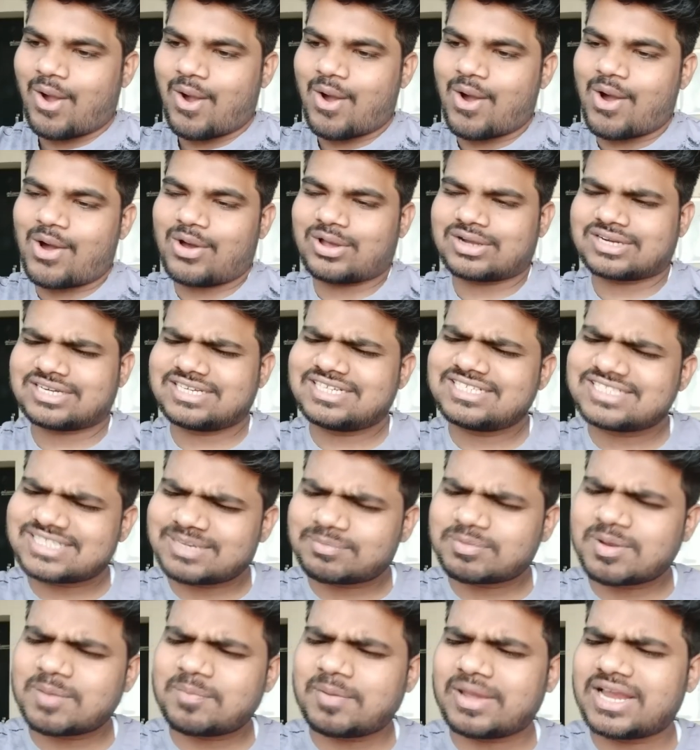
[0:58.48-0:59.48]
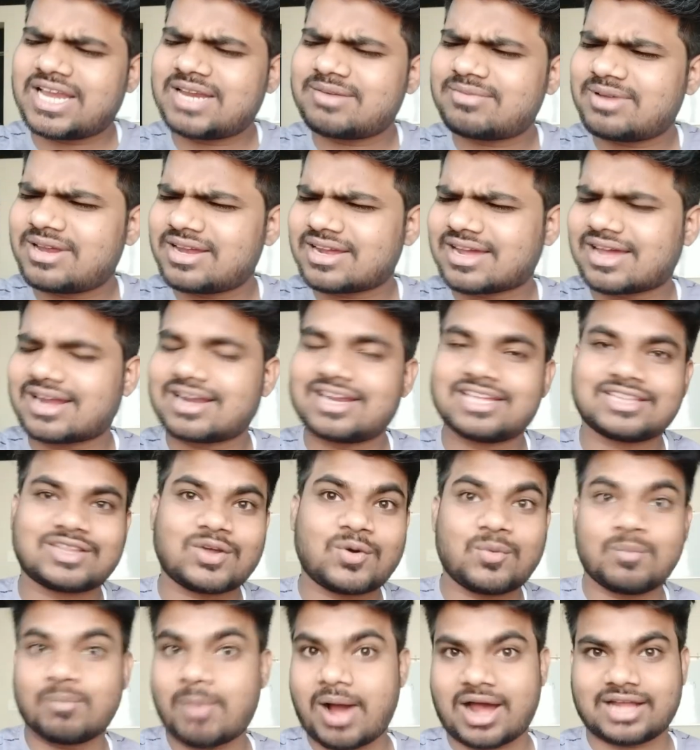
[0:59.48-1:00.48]
और इन सबके पहले मैं कर लेता
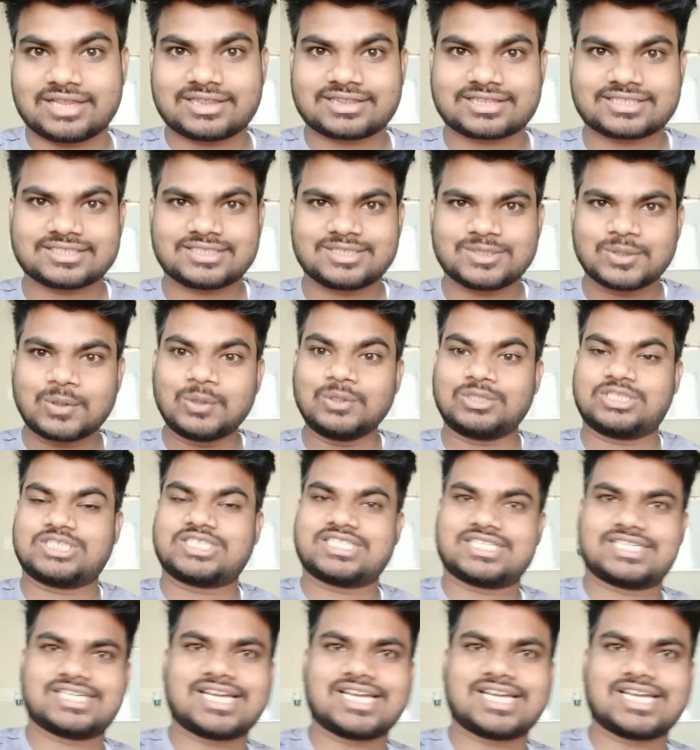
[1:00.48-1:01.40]
हूं बात कुछ